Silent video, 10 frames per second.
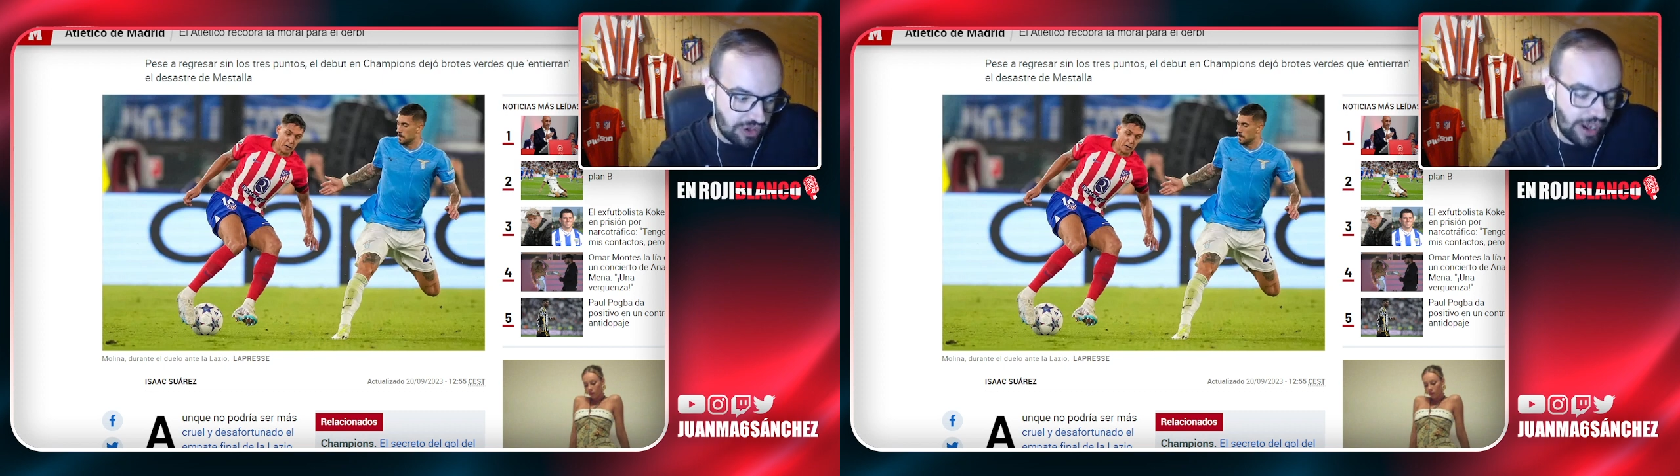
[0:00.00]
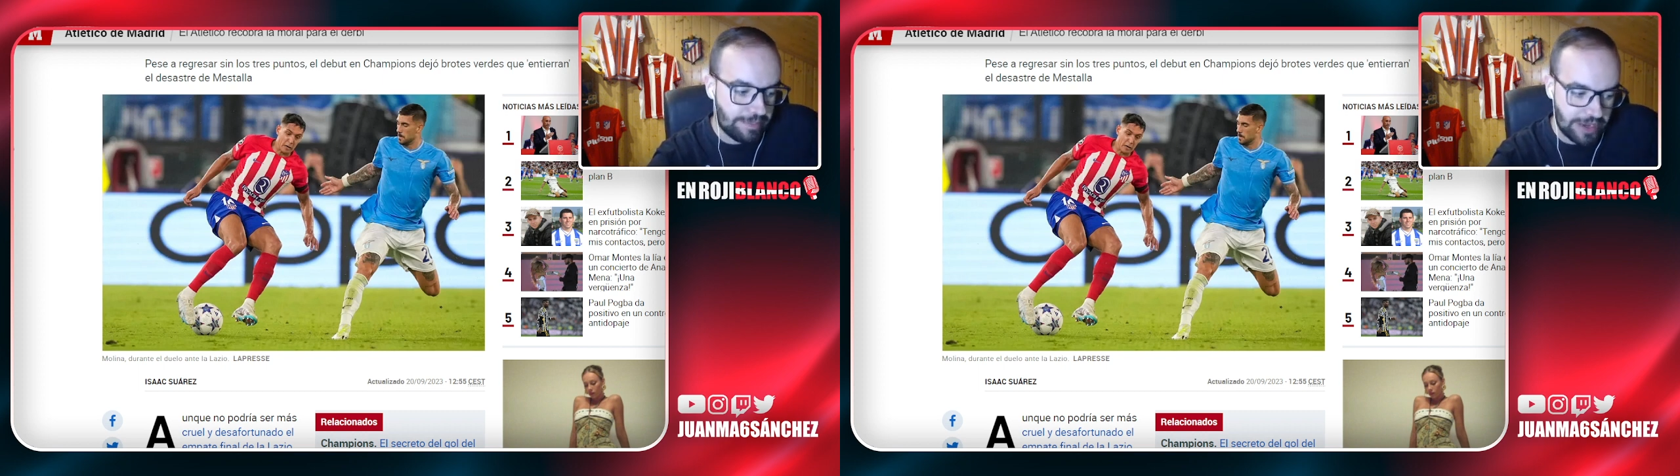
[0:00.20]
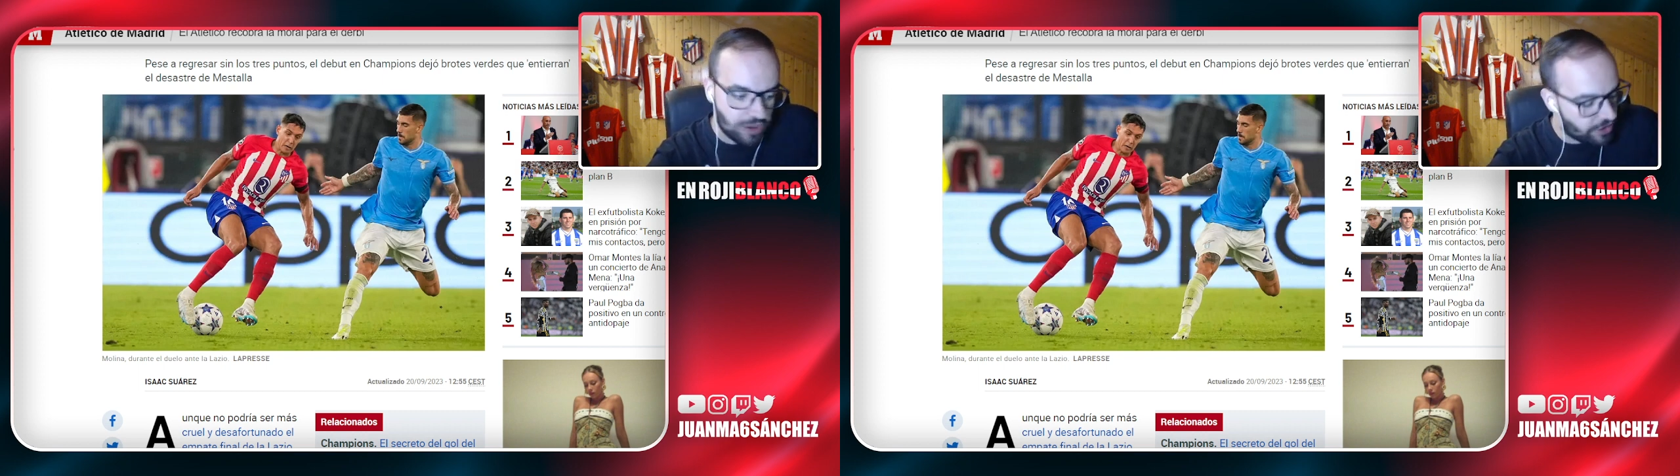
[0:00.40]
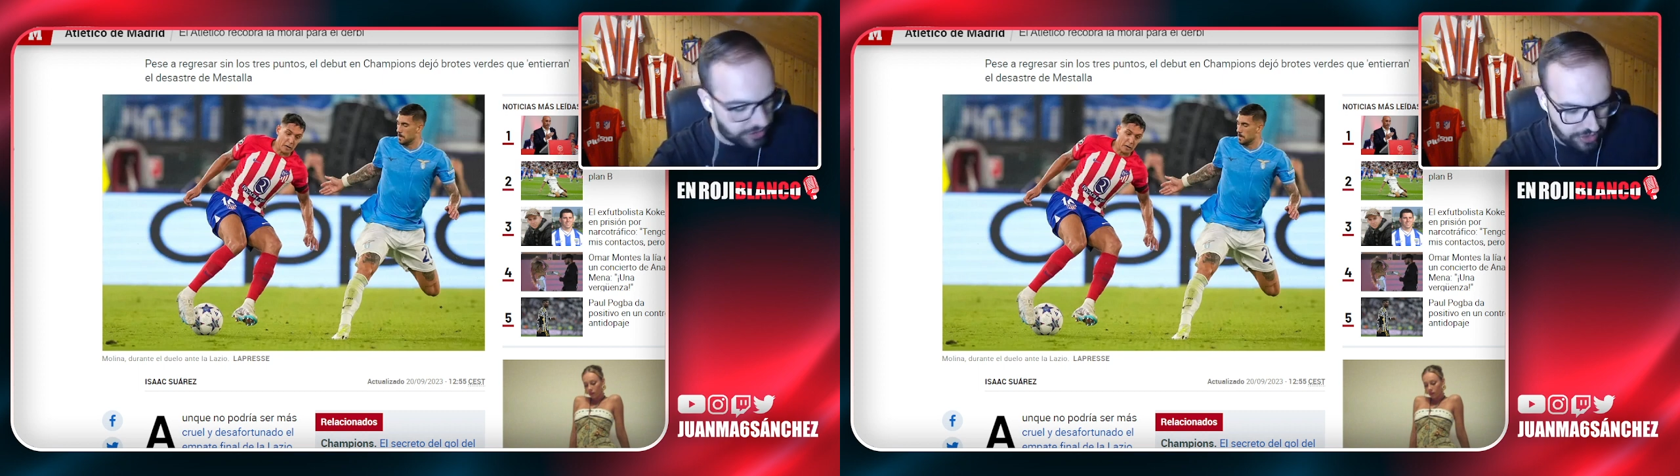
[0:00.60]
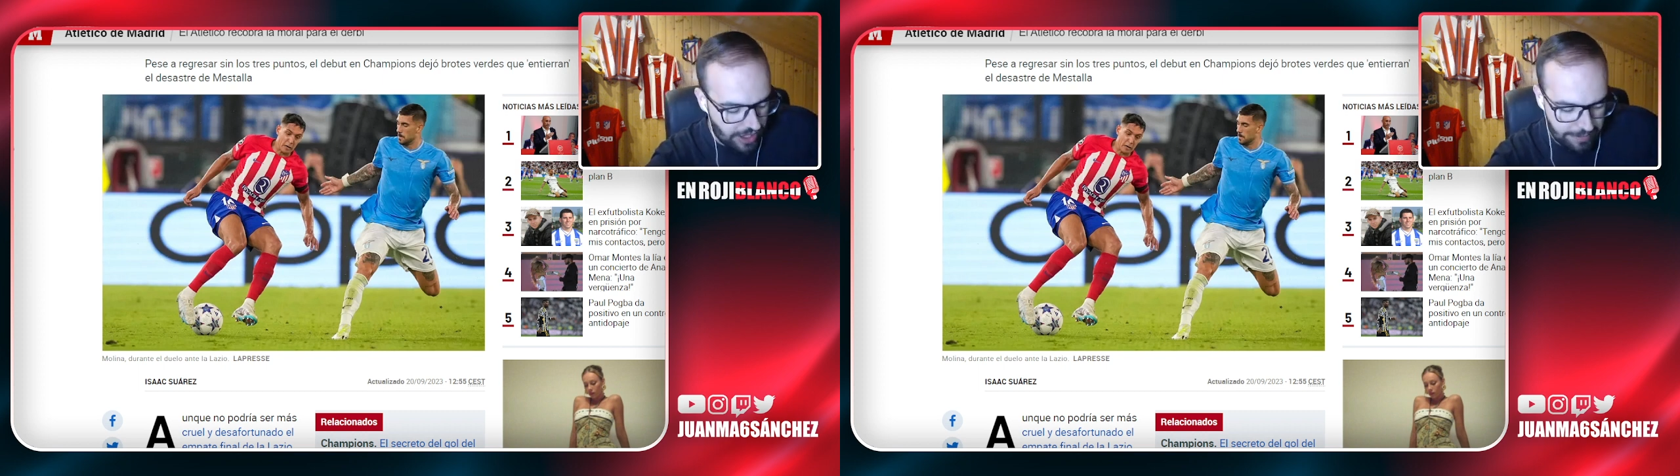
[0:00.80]
la peor,
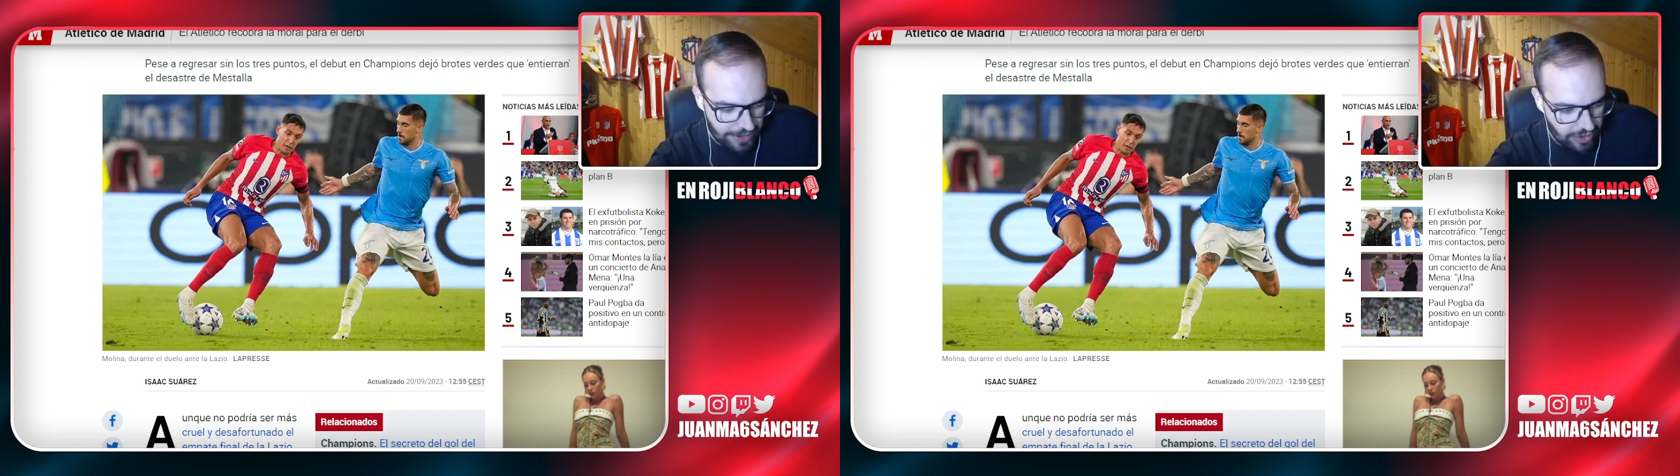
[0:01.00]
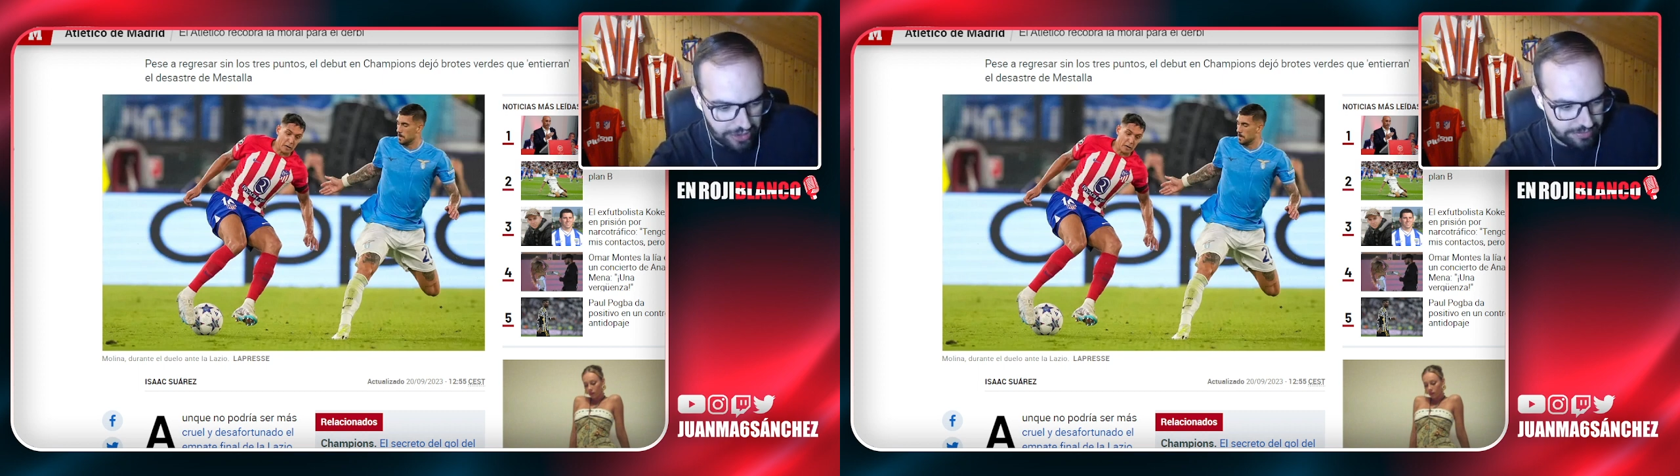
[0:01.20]
no la peor,